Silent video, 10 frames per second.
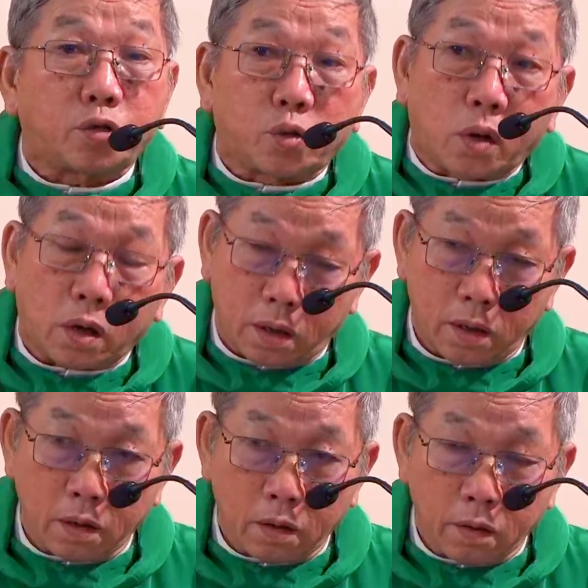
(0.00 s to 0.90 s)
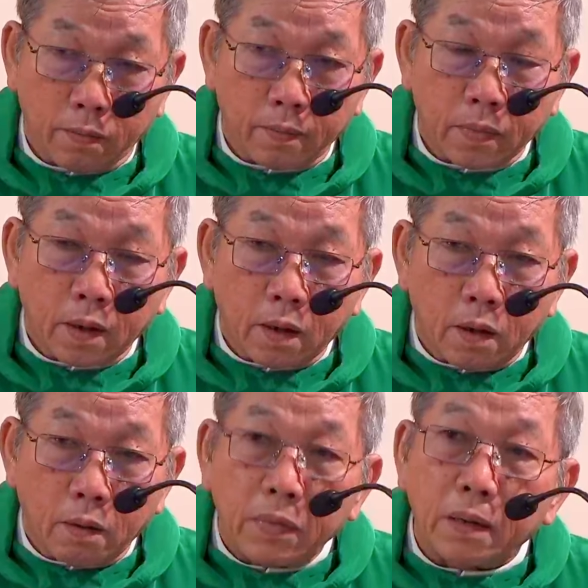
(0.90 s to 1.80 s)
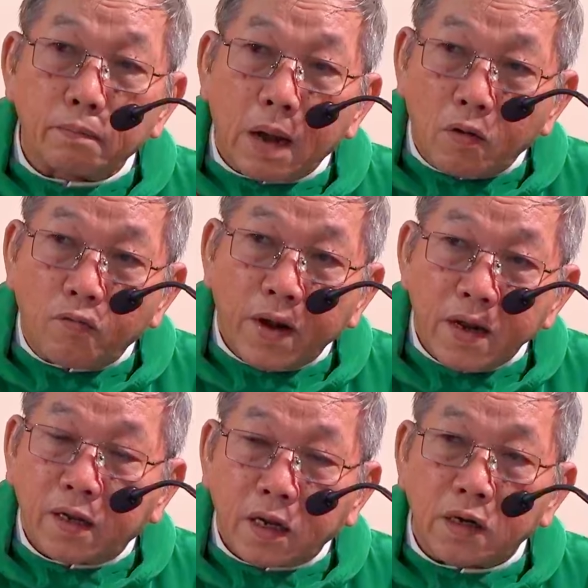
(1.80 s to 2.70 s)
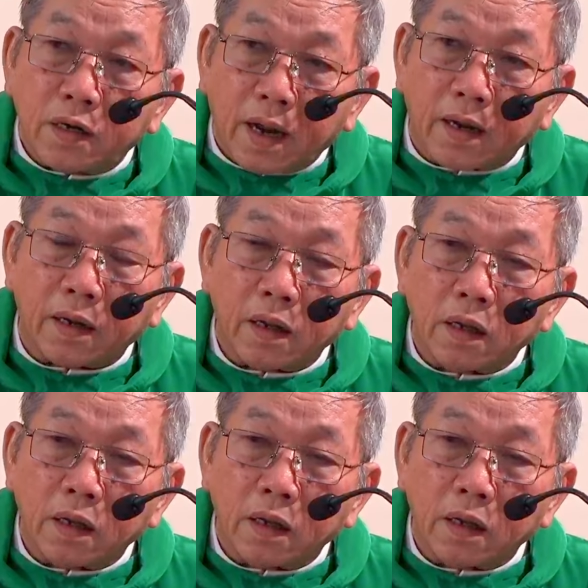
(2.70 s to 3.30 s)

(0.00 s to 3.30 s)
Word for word: Chúa. Mình bao vây cái người này.